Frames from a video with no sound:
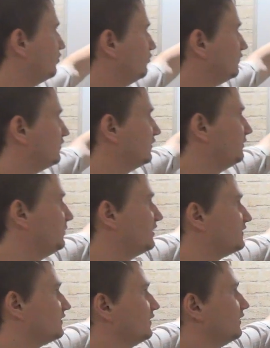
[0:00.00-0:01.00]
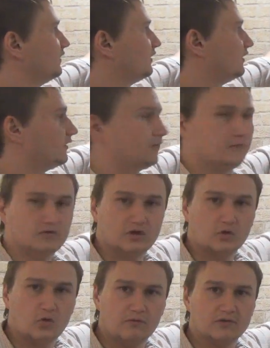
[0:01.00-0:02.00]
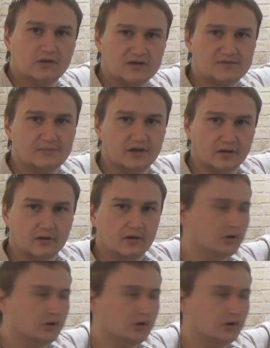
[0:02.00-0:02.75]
будут иметь э, вот такого вот размера,